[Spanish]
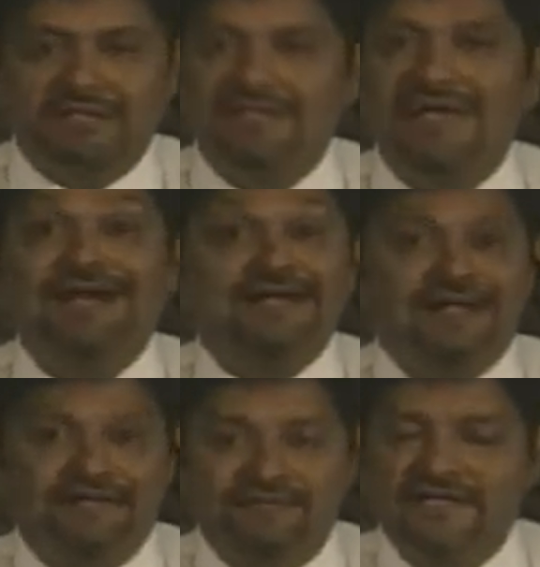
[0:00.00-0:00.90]
la
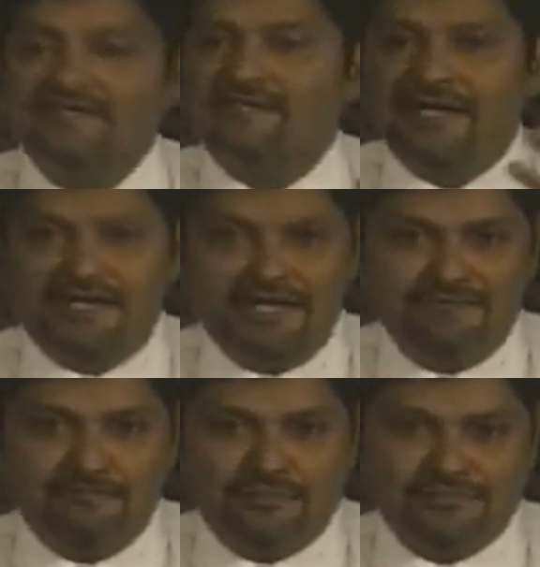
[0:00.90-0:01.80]
grandeza, la
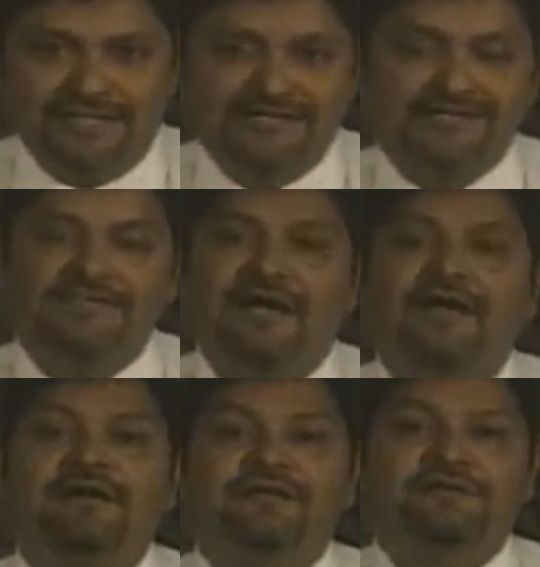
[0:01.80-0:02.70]

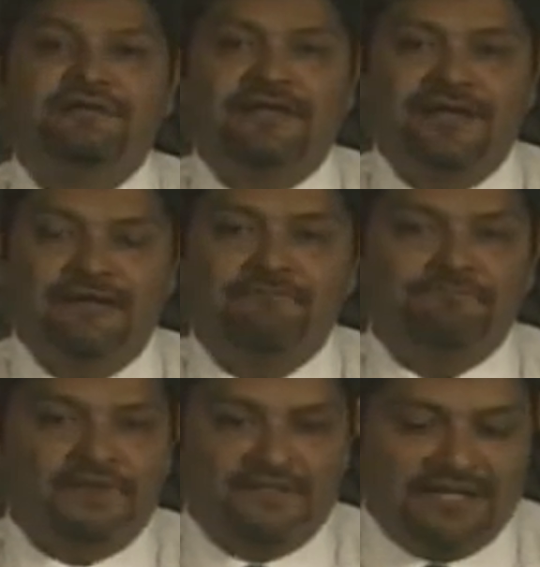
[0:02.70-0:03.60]
importancia de,
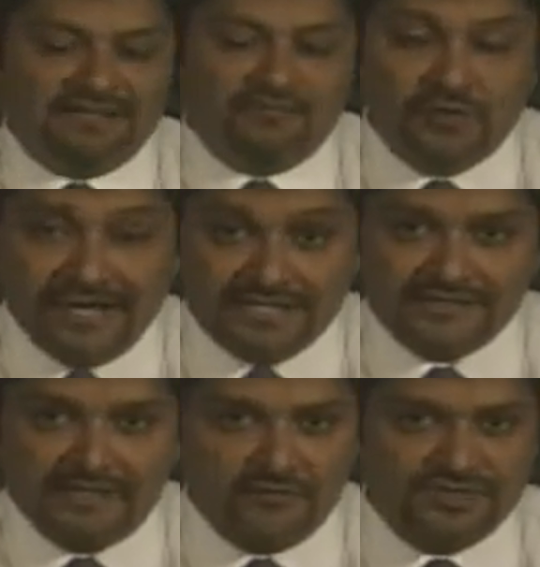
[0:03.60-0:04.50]
las
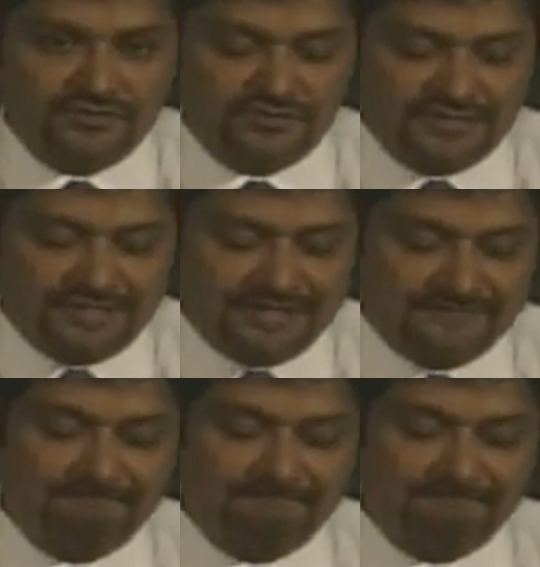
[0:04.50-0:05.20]
mujeres en una sociedad.